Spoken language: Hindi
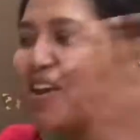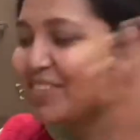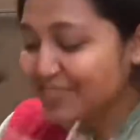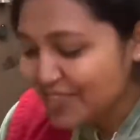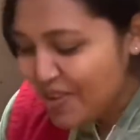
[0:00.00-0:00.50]

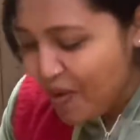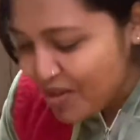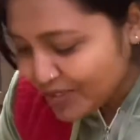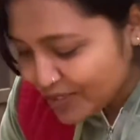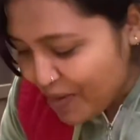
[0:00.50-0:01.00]
कैसी
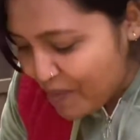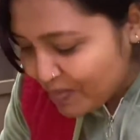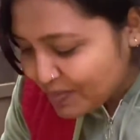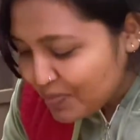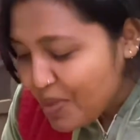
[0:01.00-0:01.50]
बनी है
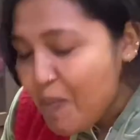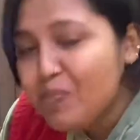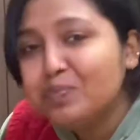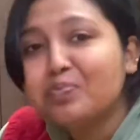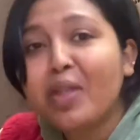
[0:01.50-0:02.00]

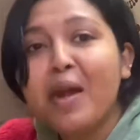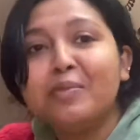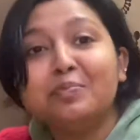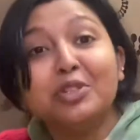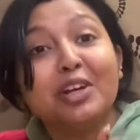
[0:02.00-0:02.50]

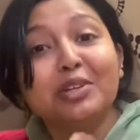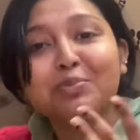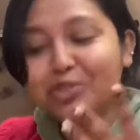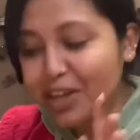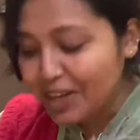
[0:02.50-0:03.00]
पता नहीं
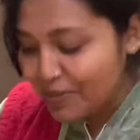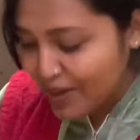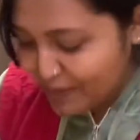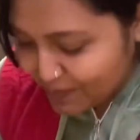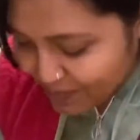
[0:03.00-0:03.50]
मुझे लग
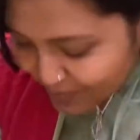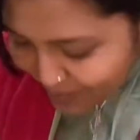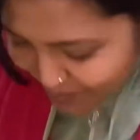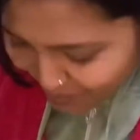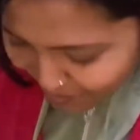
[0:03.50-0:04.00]
मेरा
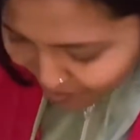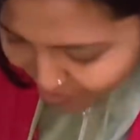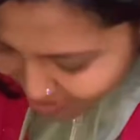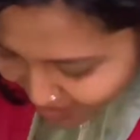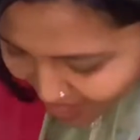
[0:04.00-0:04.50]

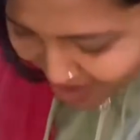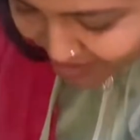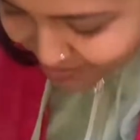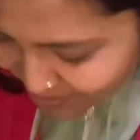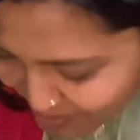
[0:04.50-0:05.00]
अच्छी बनी है
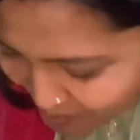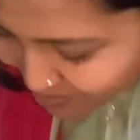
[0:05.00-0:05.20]
तुमने जो बनाई